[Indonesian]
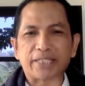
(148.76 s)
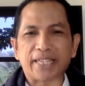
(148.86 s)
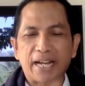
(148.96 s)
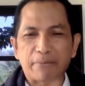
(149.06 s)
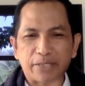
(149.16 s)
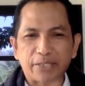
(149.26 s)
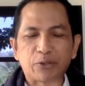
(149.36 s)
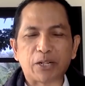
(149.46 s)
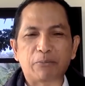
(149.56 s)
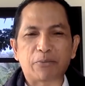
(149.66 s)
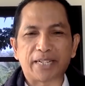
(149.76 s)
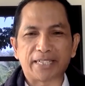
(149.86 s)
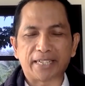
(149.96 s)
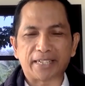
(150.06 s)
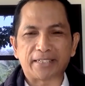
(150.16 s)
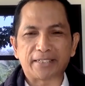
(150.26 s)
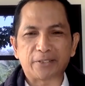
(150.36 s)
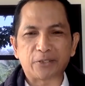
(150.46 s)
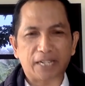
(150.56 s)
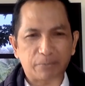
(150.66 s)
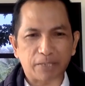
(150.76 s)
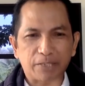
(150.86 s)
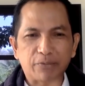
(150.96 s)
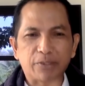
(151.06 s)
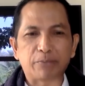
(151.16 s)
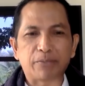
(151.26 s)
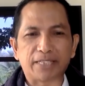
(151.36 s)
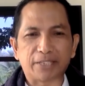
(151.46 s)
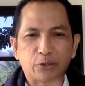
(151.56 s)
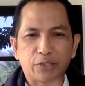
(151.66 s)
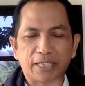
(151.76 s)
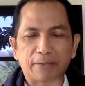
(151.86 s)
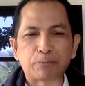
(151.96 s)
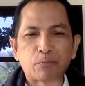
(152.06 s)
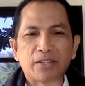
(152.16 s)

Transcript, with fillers: percakapannya juga beredar eh, sangat masif di media sosial.